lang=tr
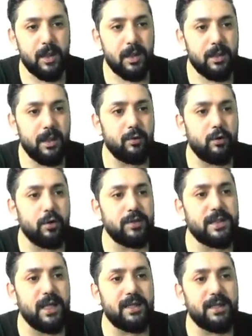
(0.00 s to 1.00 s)
Yani 4
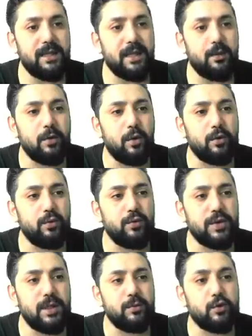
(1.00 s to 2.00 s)
saatlikte de
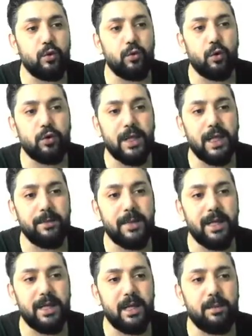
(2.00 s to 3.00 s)
gördüğünüz gibi son
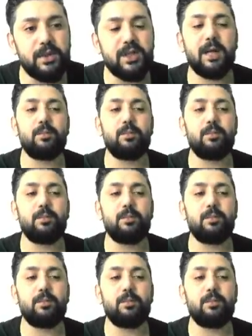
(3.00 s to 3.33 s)
ortalamaya gelmiş. Yani